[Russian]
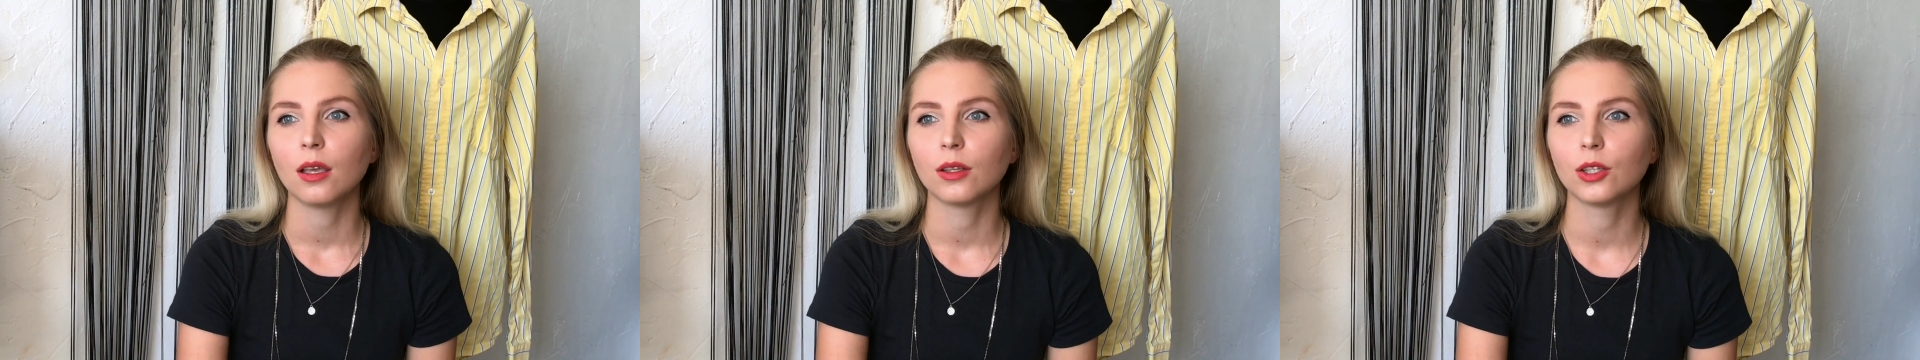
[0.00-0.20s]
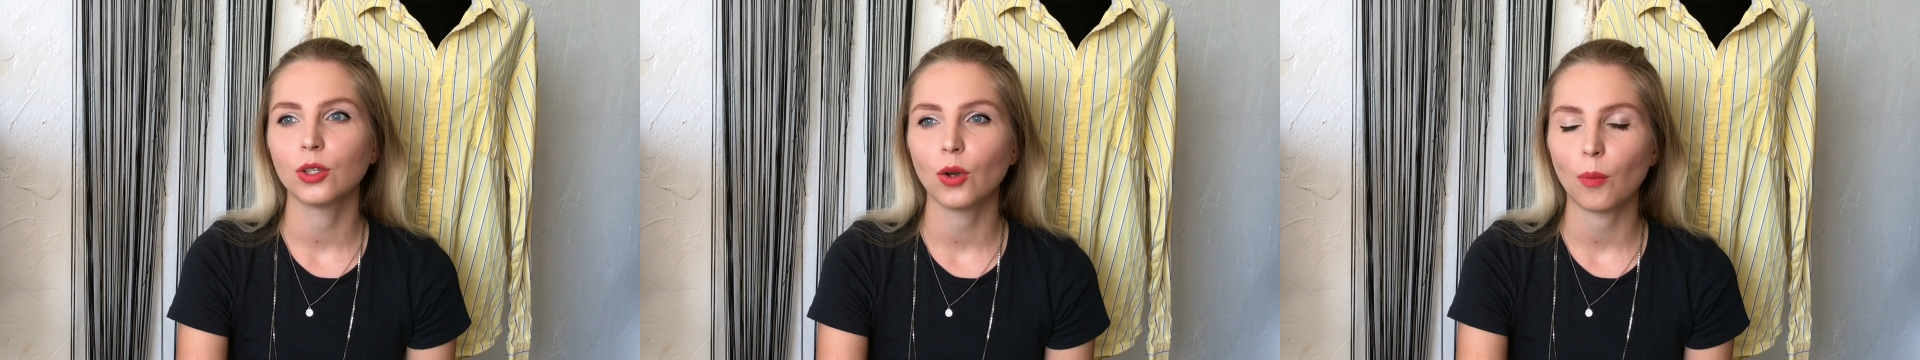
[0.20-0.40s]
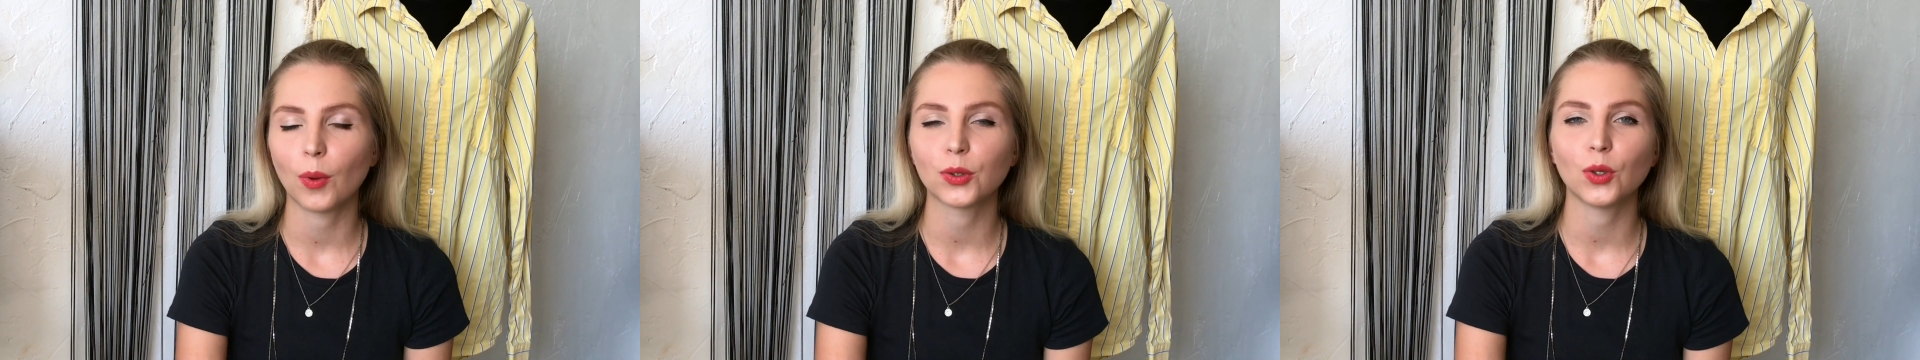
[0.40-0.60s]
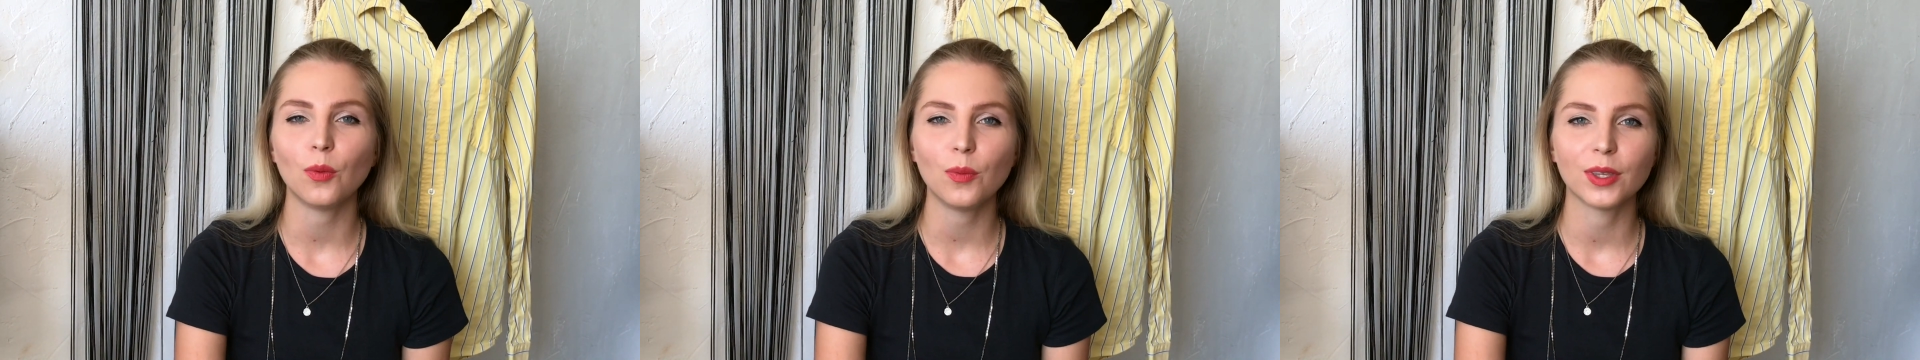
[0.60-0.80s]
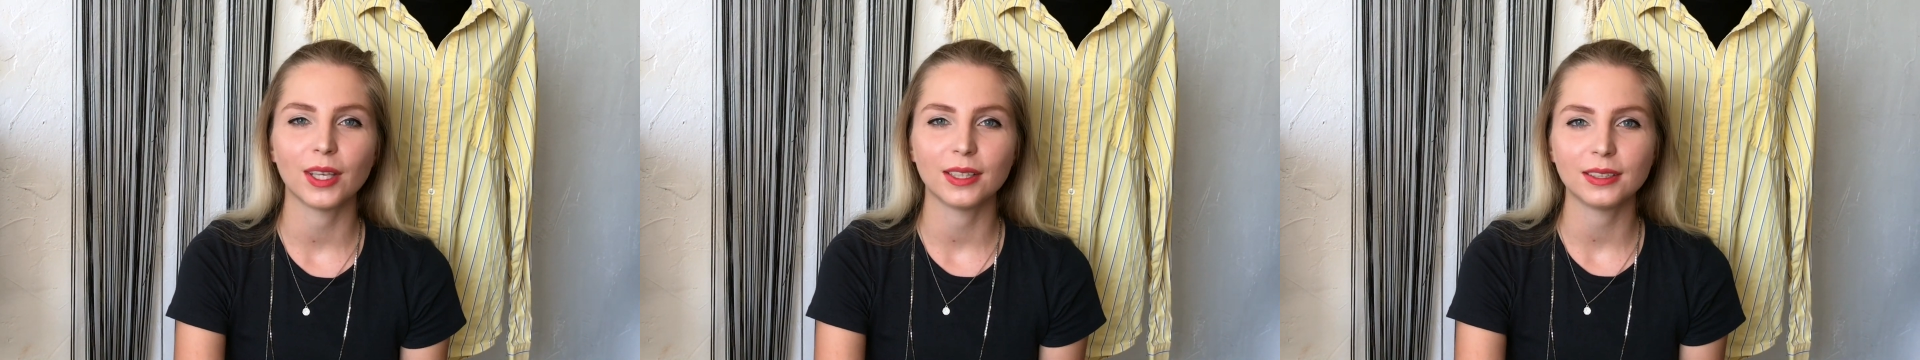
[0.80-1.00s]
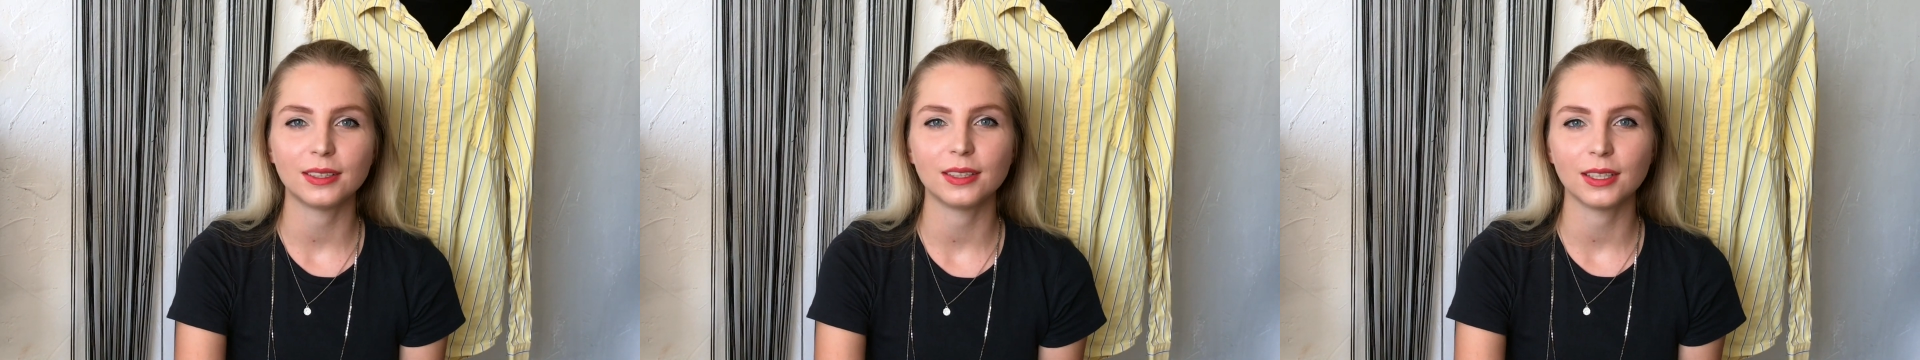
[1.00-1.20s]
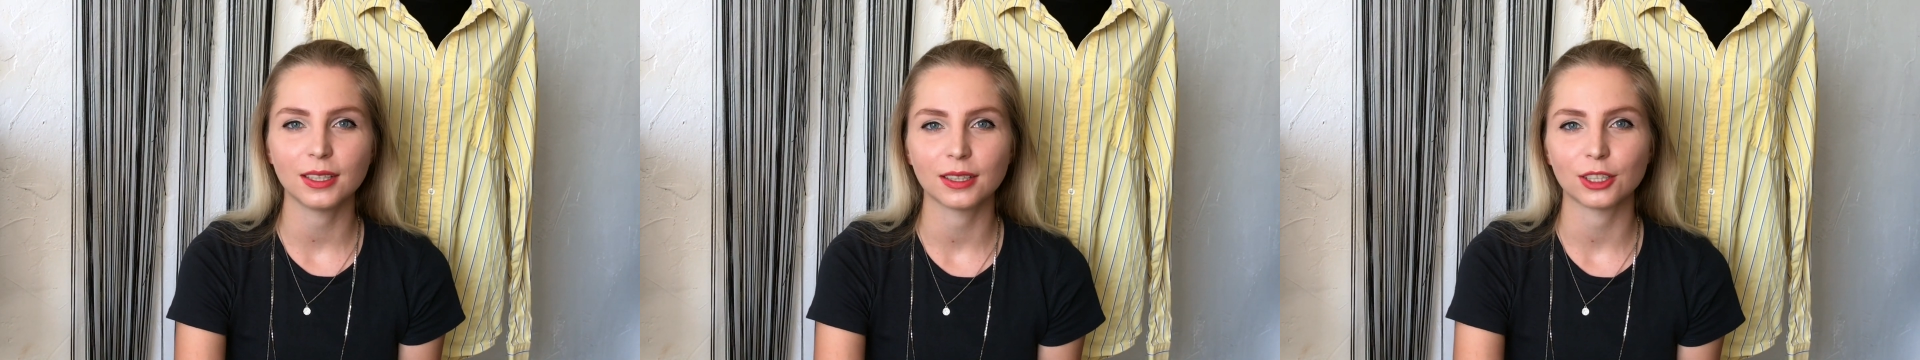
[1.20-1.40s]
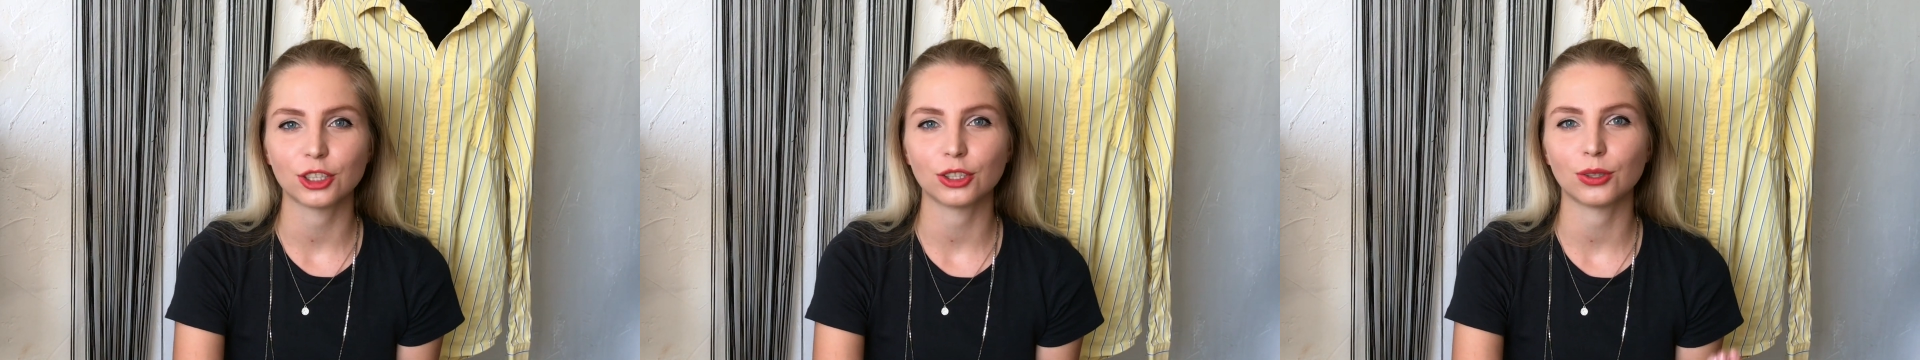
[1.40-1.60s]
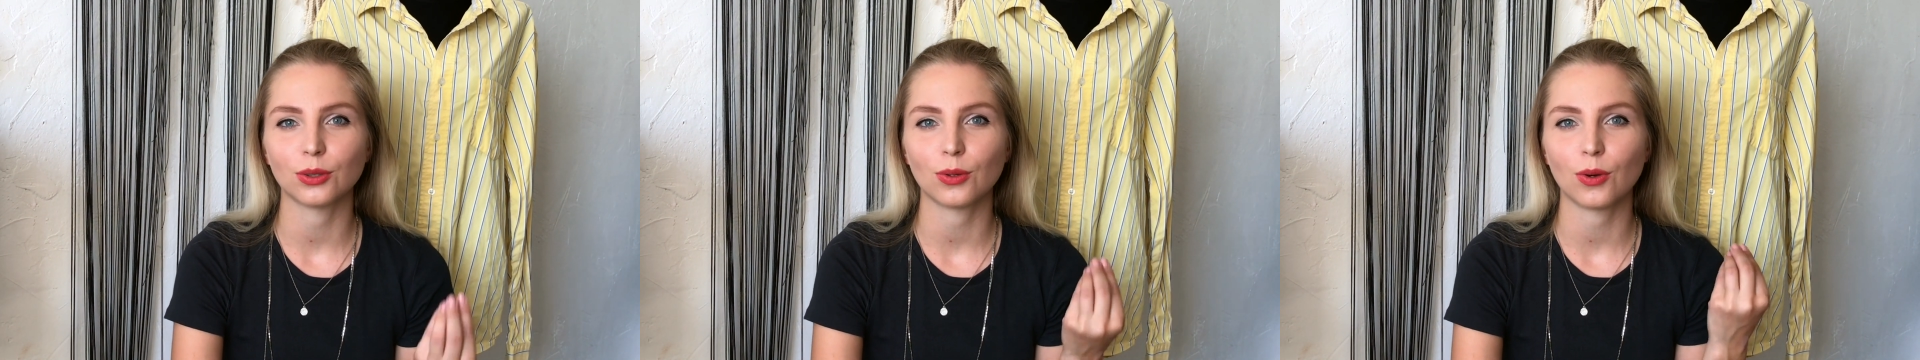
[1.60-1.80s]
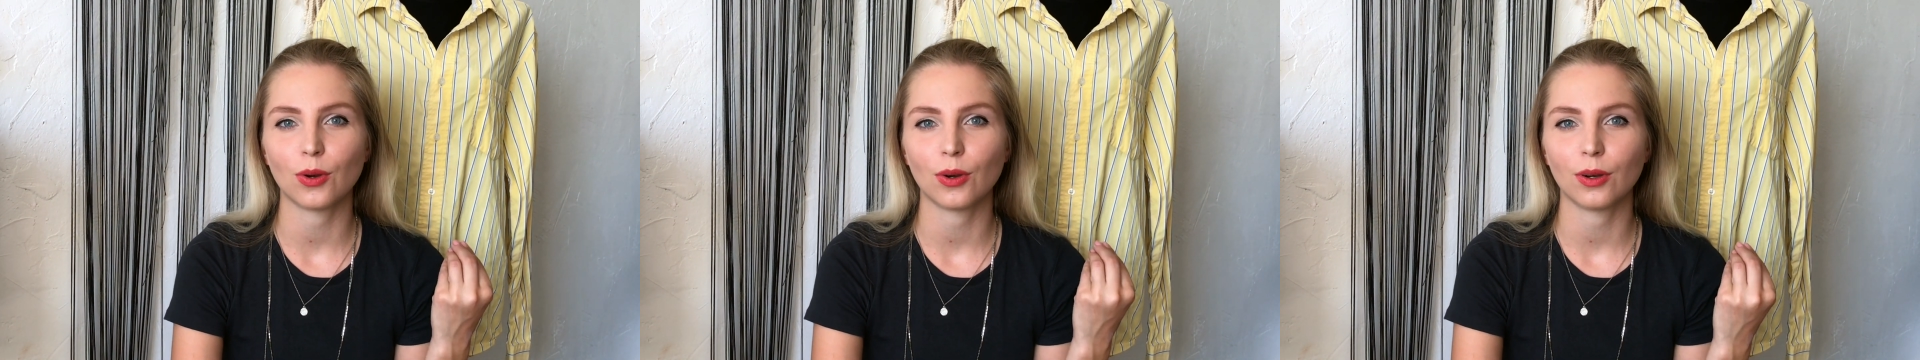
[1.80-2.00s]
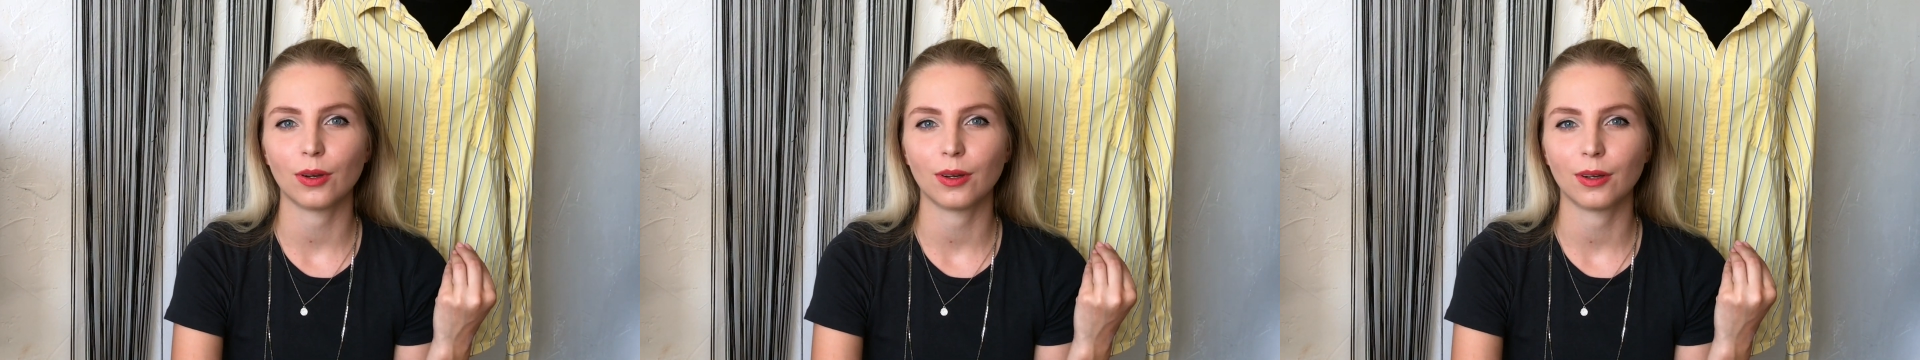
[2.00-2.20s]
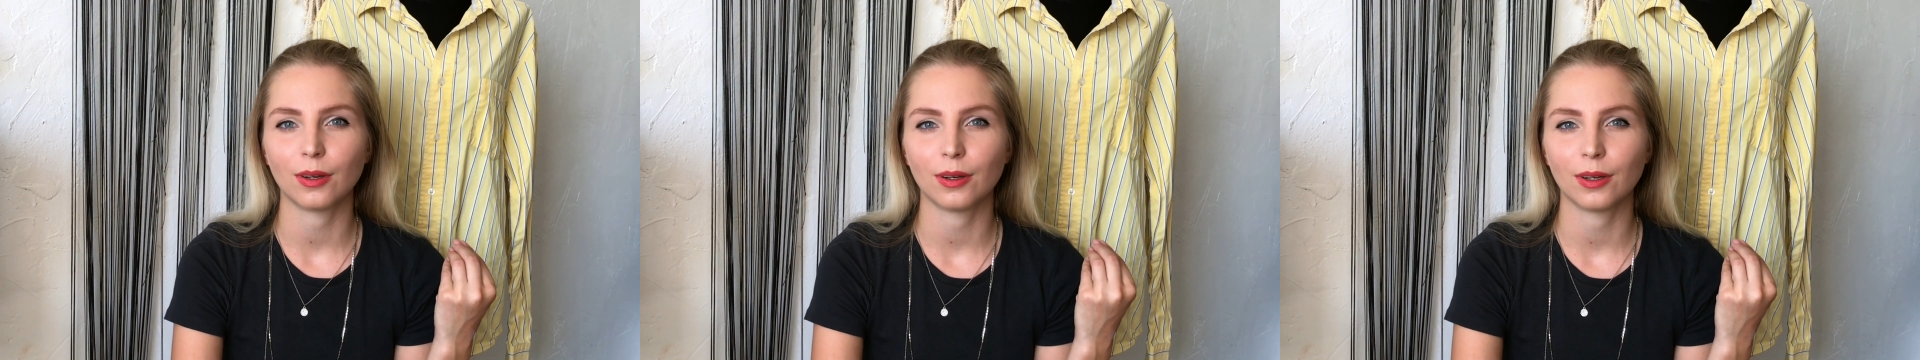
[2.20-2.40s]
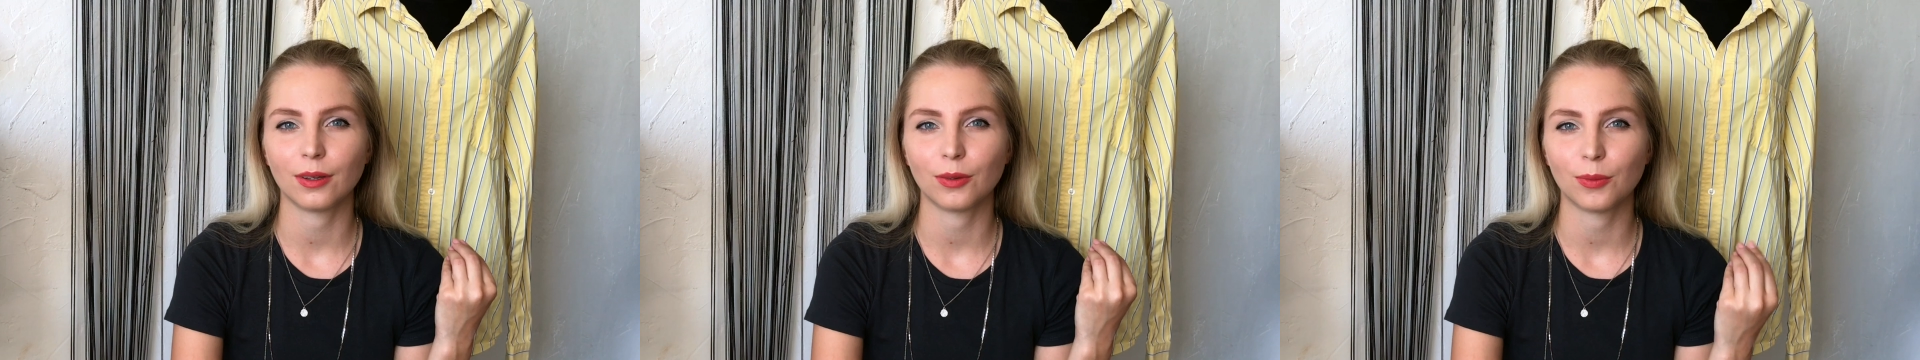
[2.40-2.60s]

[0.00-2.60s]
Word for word: Но потом меня осенило, что э,